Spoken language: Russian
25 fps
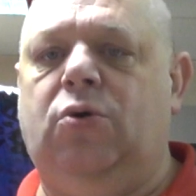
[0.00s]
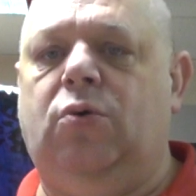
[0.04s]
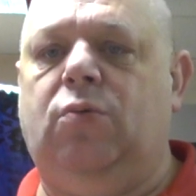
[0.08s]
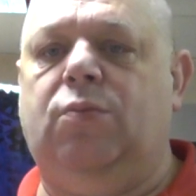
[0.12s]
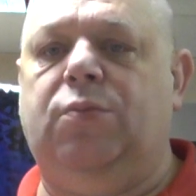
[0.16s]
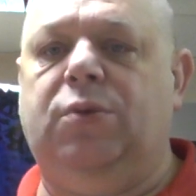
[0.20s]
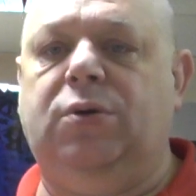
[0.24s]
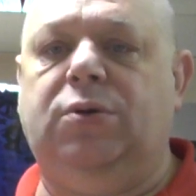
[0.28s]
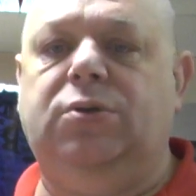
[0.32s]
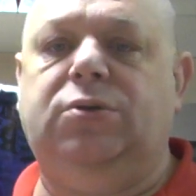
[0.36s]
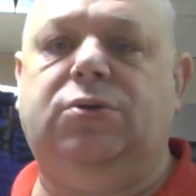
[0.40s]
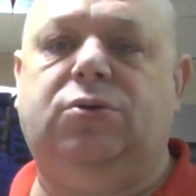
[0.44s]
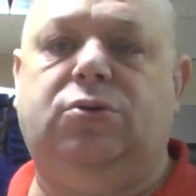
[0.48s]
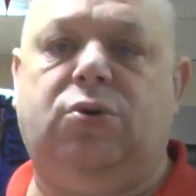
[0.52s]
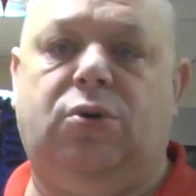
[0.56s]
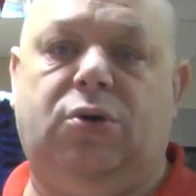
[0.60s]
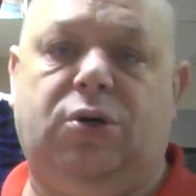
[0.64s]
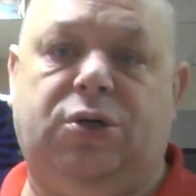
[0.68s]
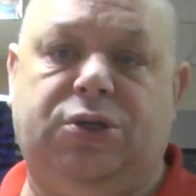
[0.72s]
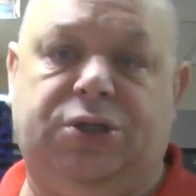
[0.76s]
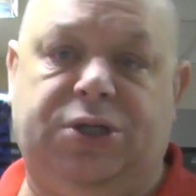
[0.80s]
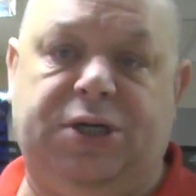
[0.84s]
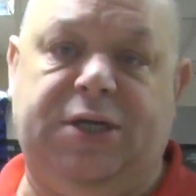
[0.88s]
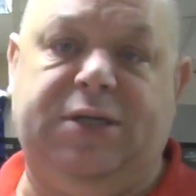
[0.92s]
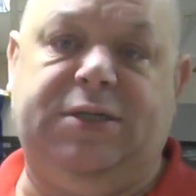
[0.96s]
он был
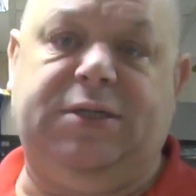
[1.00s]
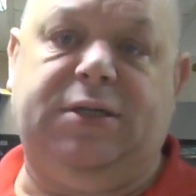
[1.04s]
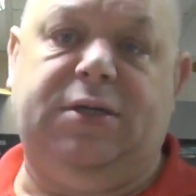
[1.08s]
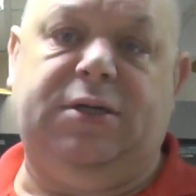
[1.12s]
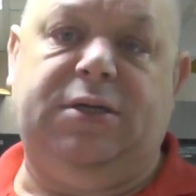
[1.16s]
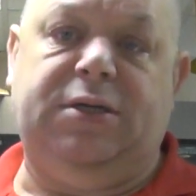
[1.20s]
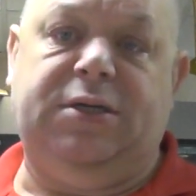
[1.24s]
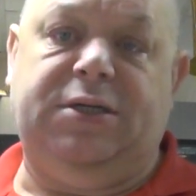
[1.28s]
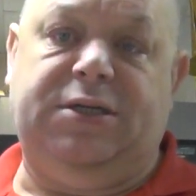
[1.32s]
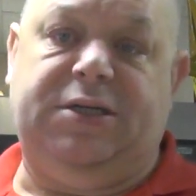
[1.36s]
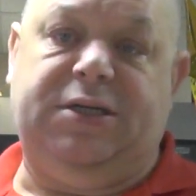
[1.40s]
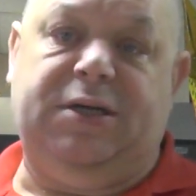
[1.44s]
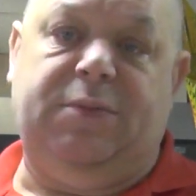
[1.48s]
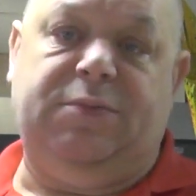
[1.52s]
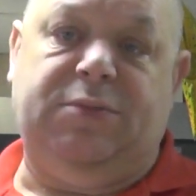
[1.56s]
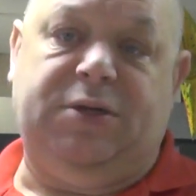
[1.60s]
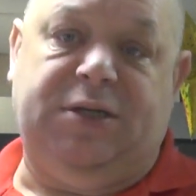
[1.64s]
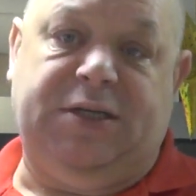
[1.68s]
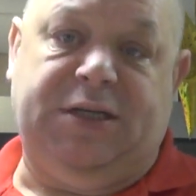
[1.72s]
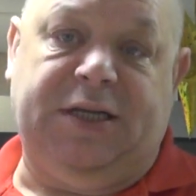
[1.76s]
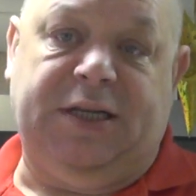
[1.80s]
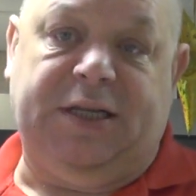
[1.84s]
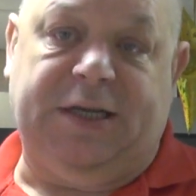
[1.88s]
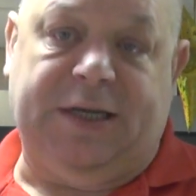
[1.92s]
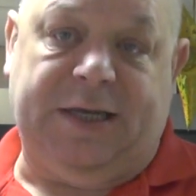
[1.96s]
46,7
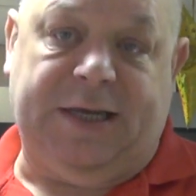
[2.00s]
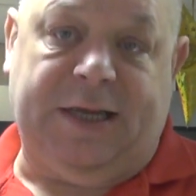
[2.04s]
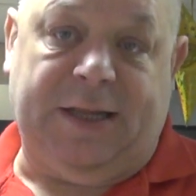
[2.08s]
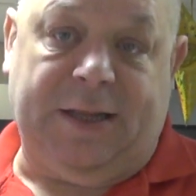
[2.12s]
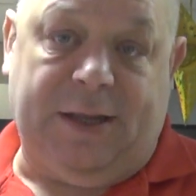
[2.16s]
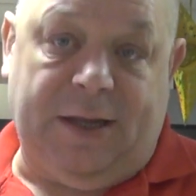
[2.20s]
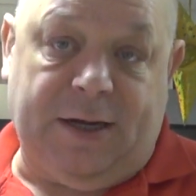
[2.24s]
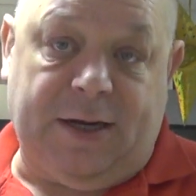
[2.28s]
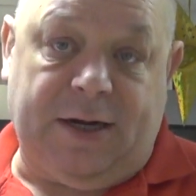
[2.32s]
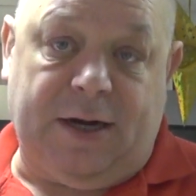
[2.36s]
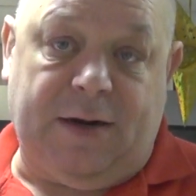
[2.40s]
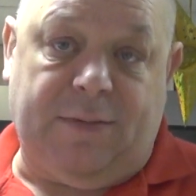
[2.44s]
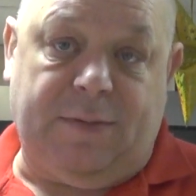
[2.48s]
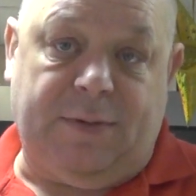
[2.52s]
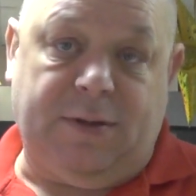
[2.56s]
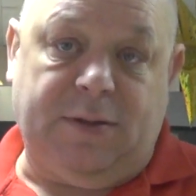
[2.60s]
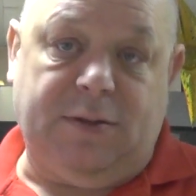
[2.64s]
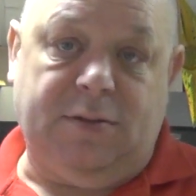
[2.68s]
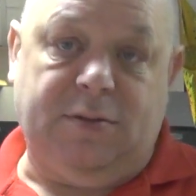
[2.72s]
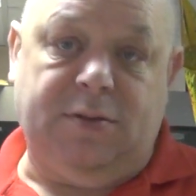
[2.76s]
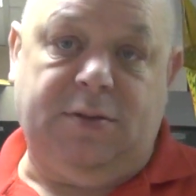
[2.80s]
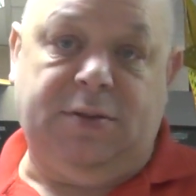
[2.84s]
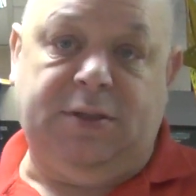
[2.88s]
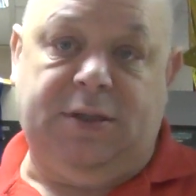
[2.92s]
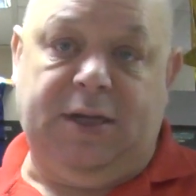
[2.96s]
килограмма.
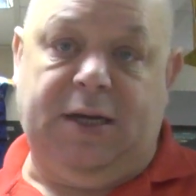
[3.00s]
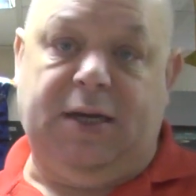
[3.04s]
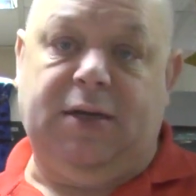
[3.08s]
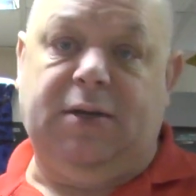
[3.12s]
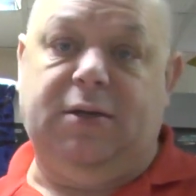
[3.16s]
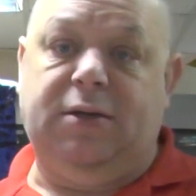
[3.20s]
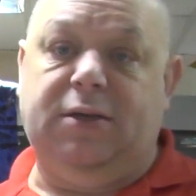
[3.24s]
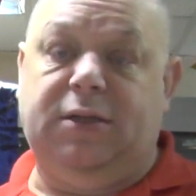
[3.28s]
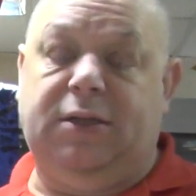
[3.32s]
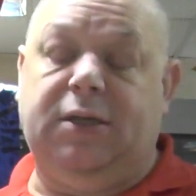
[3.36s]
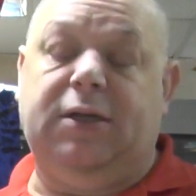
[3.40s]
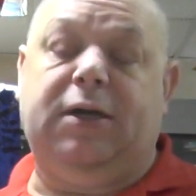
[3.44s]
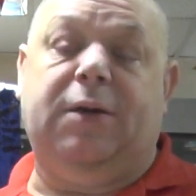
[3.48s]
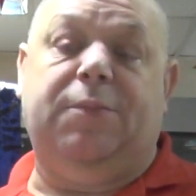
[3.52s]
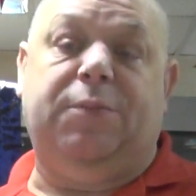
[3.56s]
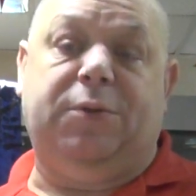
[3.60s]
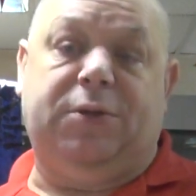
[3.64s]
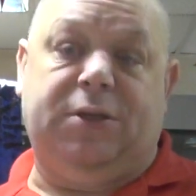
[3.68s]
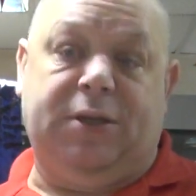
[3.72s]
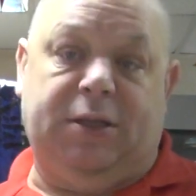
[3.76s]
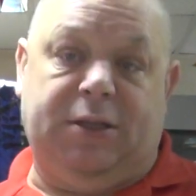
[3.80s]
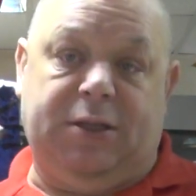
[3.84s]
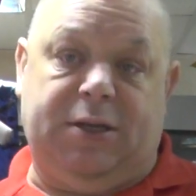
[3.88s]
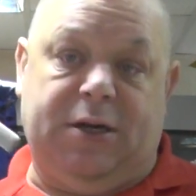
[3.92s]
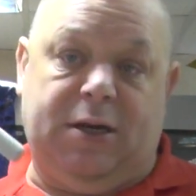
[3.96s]
Да, это
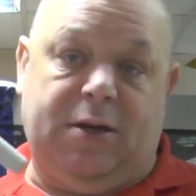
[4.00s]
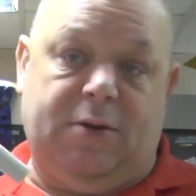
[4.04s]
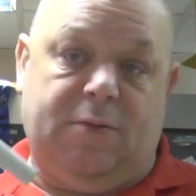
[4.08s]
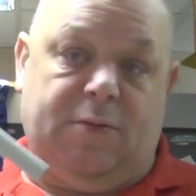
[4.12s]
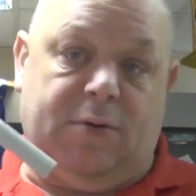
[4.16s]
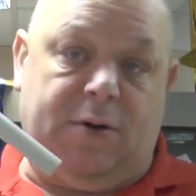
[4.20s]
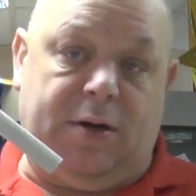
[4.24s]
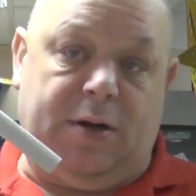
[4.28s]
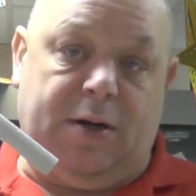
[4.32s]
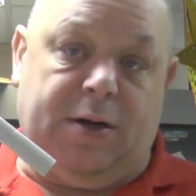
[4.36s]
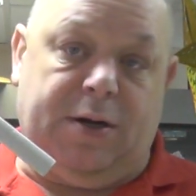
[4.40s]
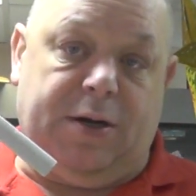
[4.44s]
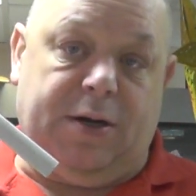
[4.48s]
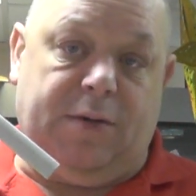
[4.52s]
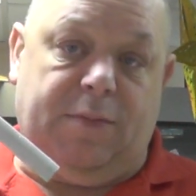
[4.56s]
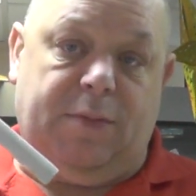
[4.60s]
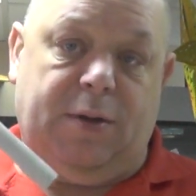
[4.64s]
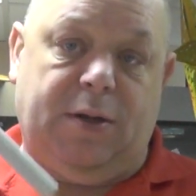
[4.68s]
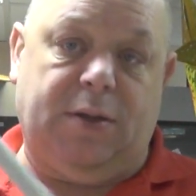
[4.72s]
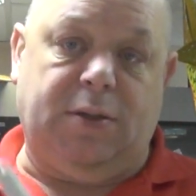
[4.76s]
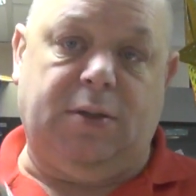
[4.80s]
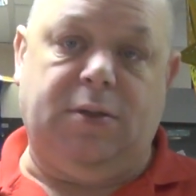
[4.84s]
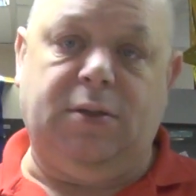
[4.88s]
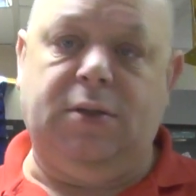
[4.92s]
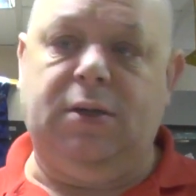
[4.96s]
капитан третьего ранга,
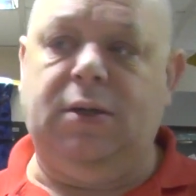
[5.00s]
ребят.